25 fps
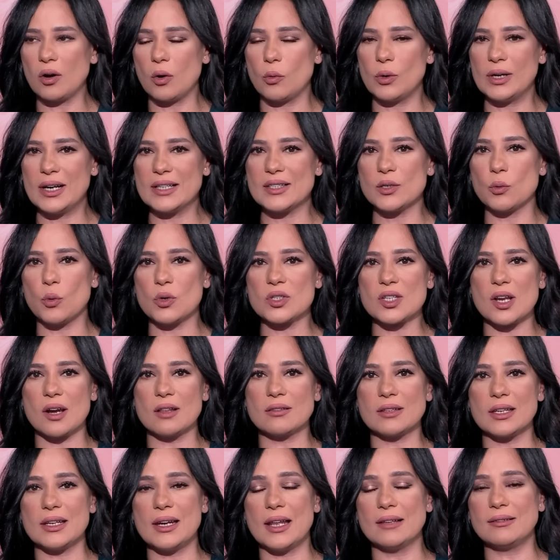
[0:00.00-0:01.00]
والتي
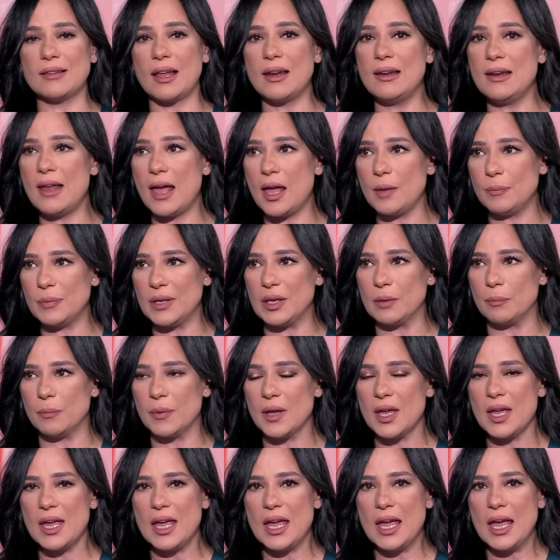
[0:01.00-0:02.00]
وصلت إلى تل أبيب
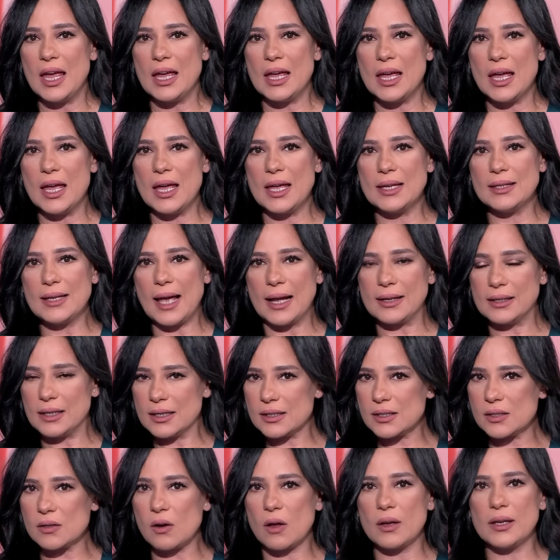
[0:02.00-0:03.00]
آه، يعني
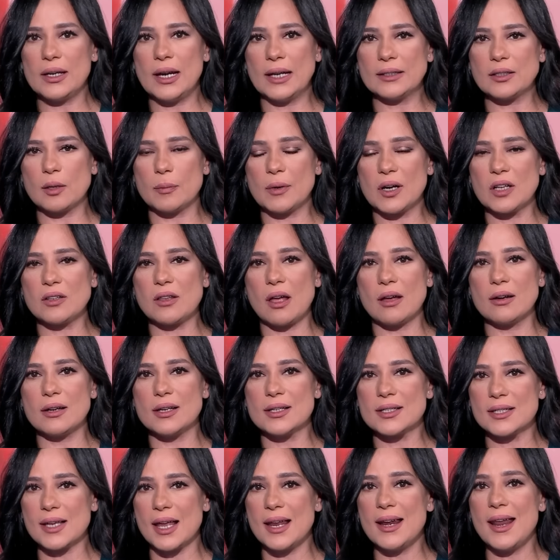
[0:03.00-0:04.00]
إسرائيل اعتبرتها
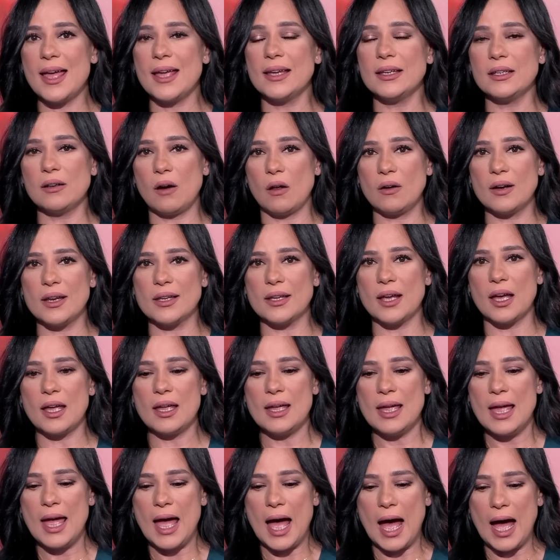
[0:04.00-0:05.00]
رسالة إيرانية
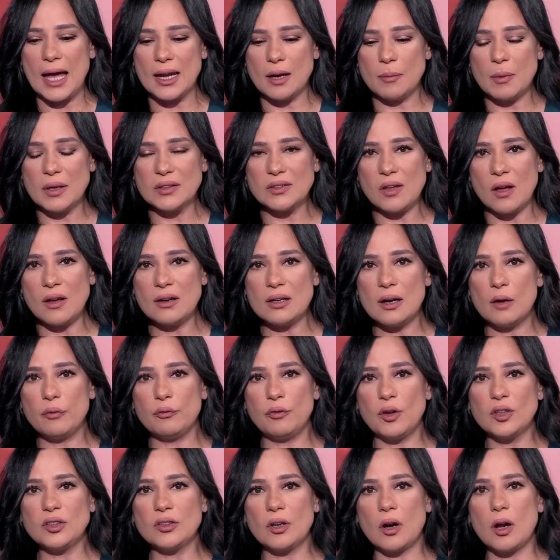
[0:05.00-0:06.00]
على مدار
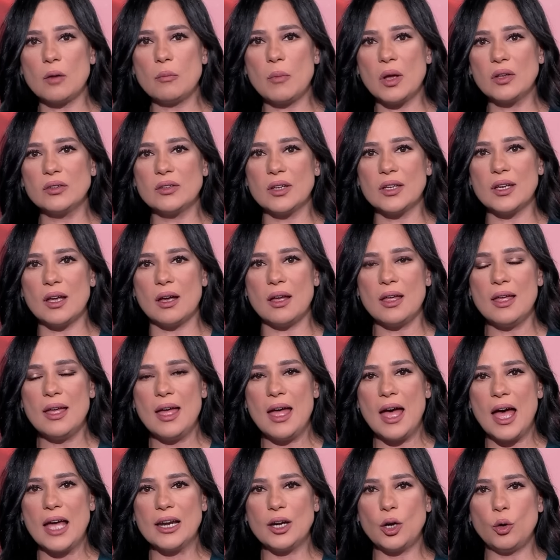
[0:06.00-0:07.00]
الفترة الماضية
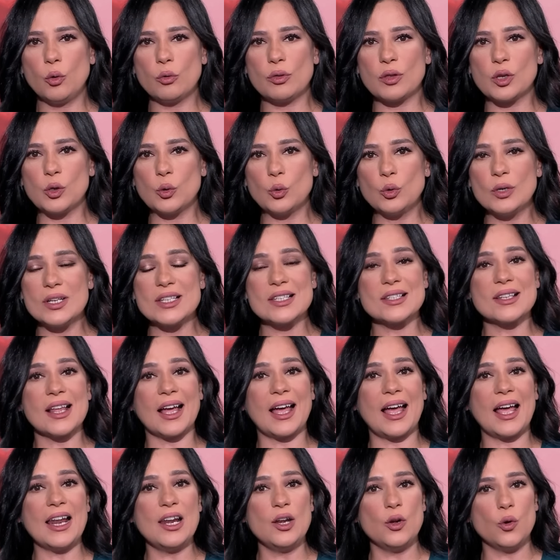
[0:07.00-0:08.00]
الحوثيون
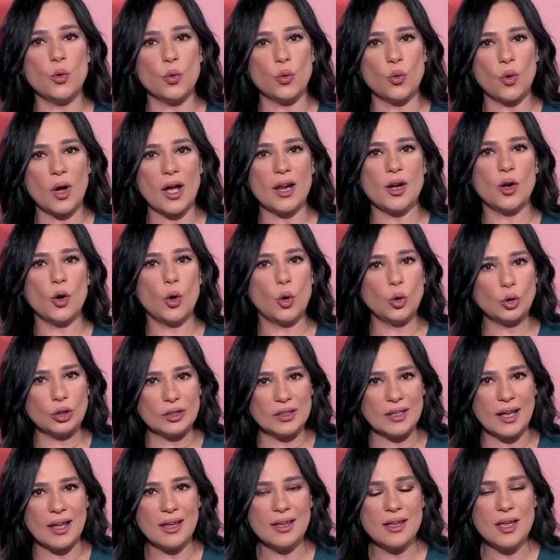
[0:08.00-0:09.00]
استغلوا
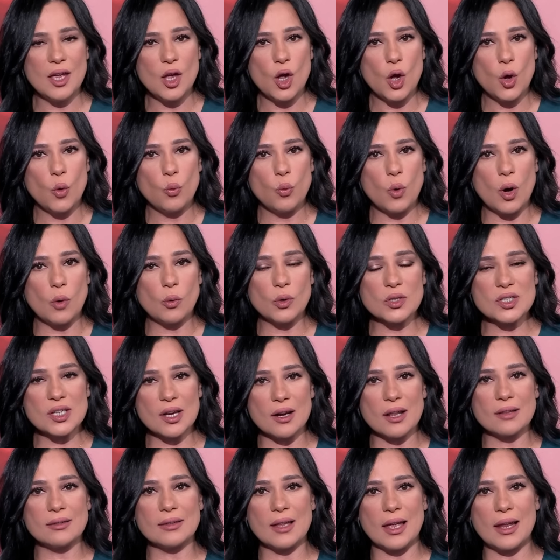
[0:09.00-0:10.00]
الهدنة
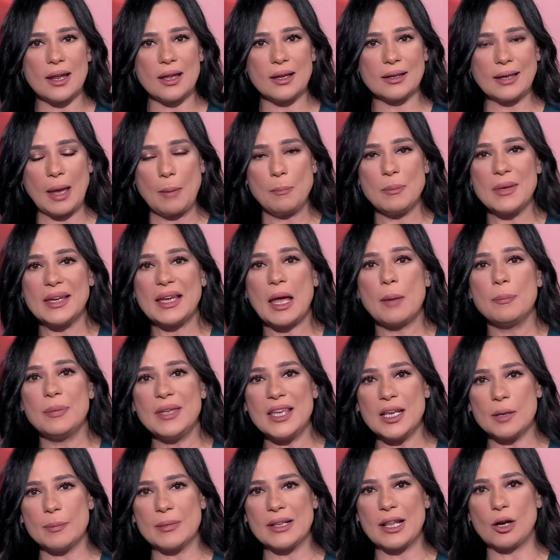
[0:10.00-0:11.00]
ووصلت آه، كم
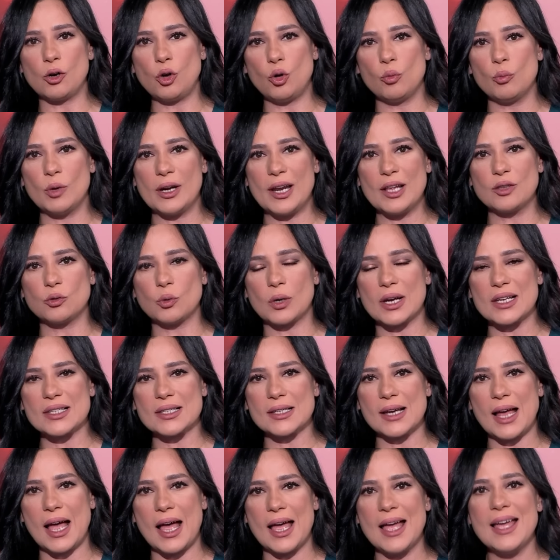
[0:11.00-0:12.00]
كبير من الحمولات
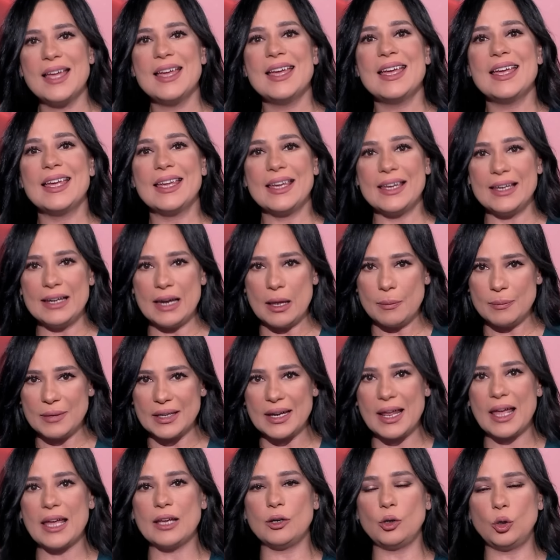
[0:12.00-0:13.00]
والأسلحة إلى
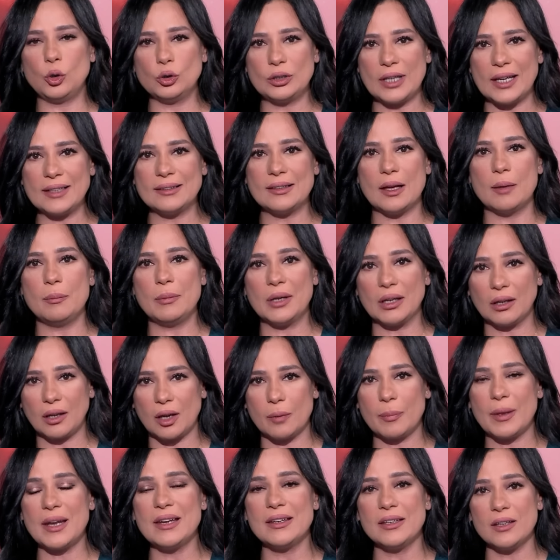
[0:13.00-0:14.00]
ميناء الحديدة من
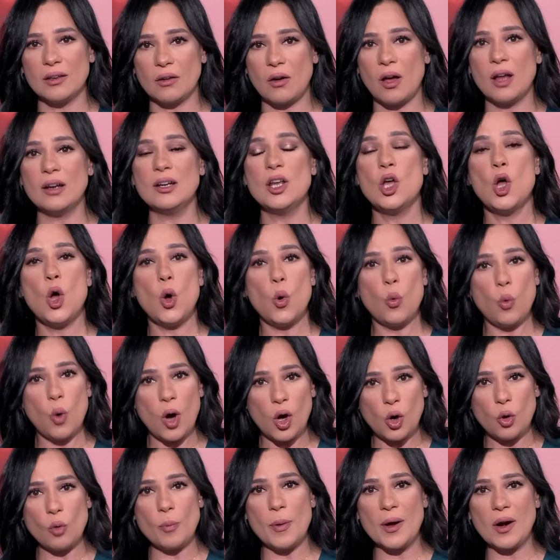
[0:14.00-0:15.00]
قبل إيران
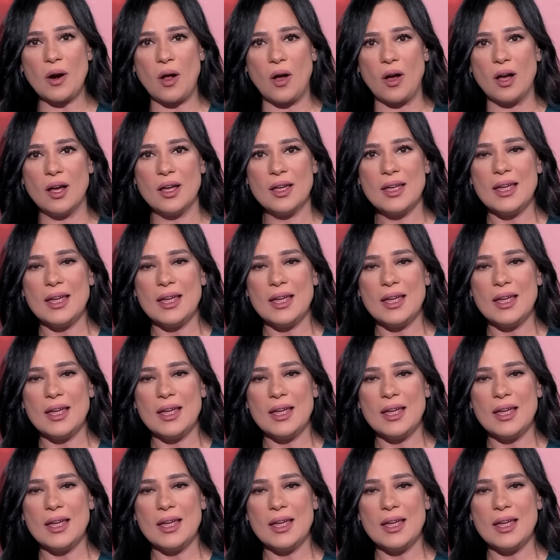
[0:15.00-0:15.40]
وخبراء